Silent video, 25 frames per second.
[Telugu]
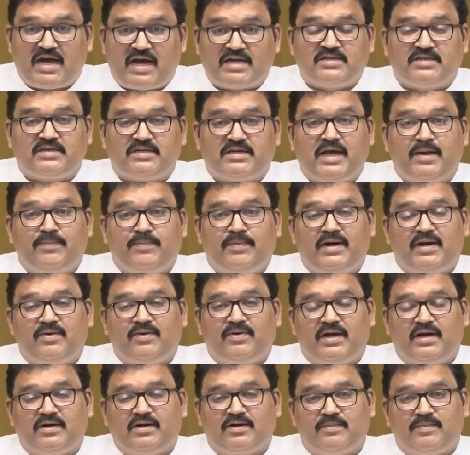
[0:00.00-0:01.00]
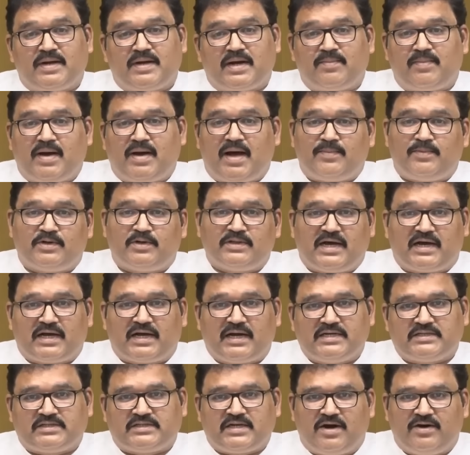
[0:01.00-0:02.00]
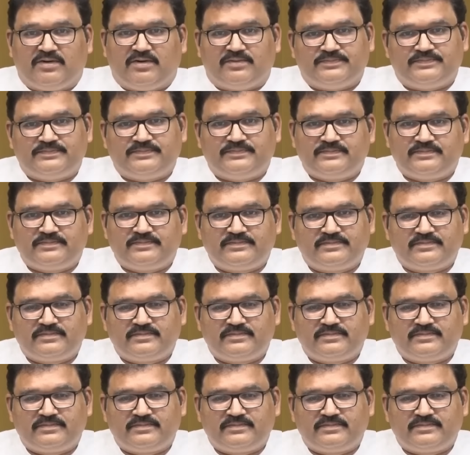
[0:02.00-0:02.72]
మసాజ్ టేబుళ్ళ వరకు మన మాము తగలేశాడు